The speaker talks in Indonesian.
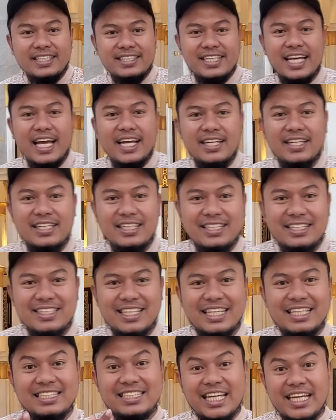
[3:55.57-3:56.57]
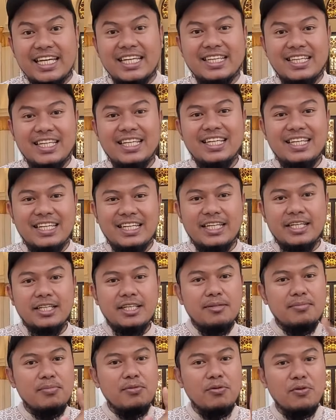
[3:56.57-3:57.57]
Jadi Syekh Zayed ini
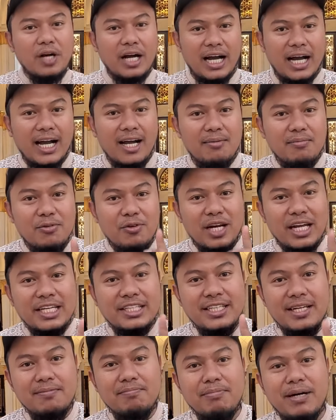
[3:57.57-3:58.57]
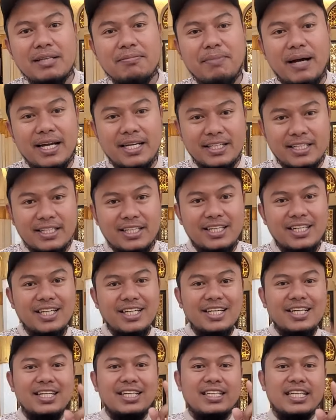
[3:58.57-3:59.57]
dibuka mulai jam 4 pagi
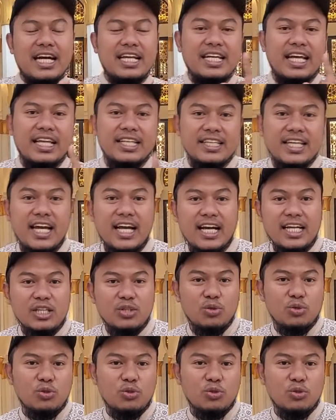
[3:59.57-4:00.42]
dan nanti akan